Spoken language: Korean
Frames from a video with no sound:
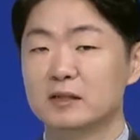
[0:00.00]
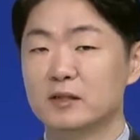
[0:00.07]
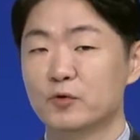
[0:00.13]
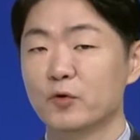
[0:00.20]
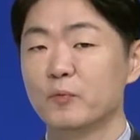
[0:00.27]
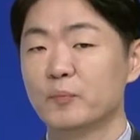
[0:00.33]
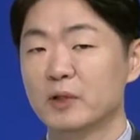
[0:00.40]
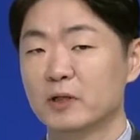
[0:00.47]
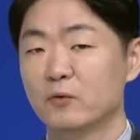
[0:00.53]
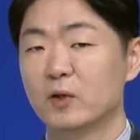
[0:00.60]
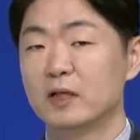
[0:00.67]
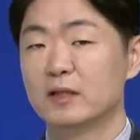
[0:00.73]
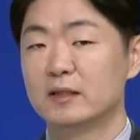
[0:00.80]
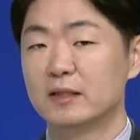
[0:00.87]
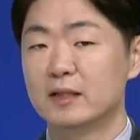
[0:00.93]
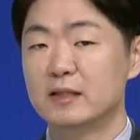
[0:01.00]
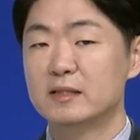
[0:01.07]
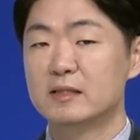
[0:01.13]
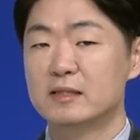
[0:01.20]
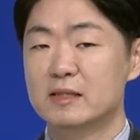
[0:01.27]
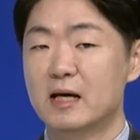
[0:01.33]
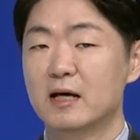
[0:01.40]
어, 이제 조현병
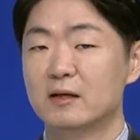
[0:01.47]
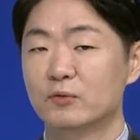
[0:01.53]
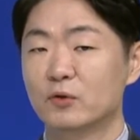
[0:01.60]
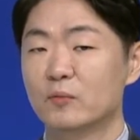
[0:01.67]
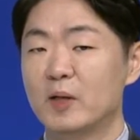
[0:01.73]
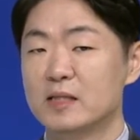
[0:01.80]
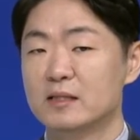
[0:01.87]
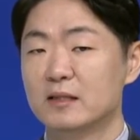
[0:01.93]
관련된 증상으로